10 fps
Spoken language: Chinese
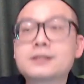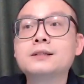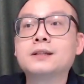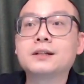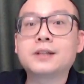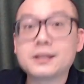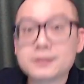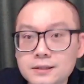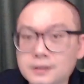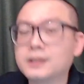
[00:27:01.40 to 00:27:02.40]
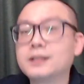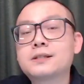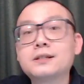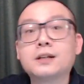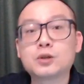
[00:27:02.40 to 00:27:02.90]
能电视、你的
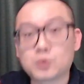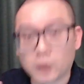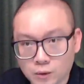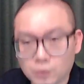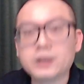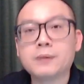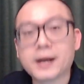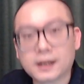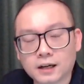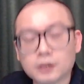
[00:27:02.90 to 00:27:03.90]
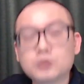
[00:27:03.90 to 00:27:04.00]
智能水壶里面可能